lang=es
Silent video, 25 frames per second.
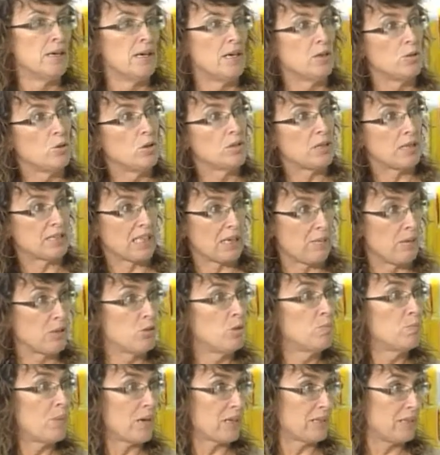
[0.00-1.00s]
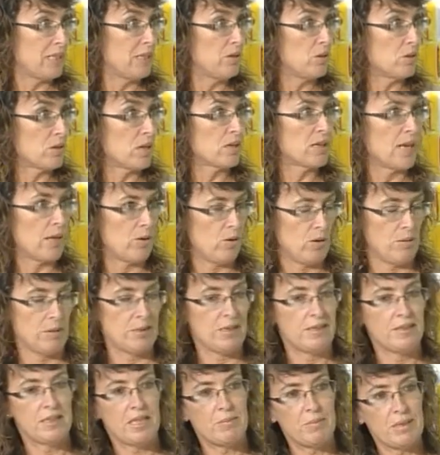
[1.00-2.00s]
Entonces, a través de un partido que, claro,
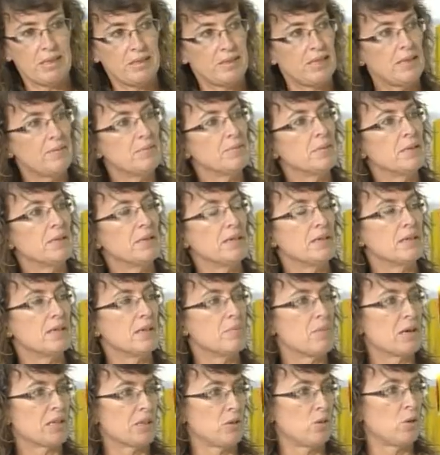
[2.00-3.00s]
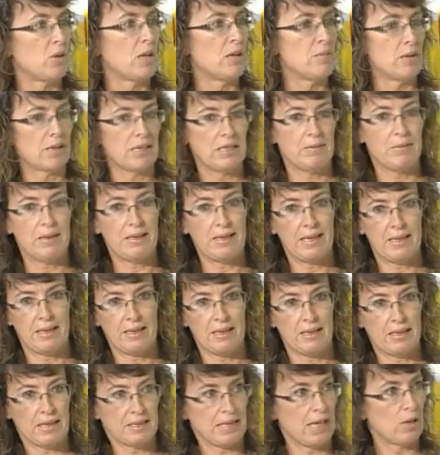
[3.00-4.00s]
evidentemente, eh, el partido de Albert Rivera
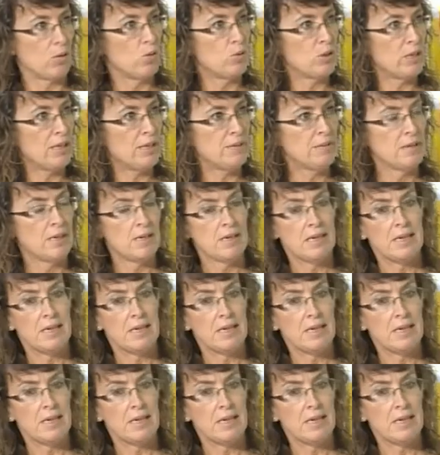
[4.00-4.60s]
en Cataluña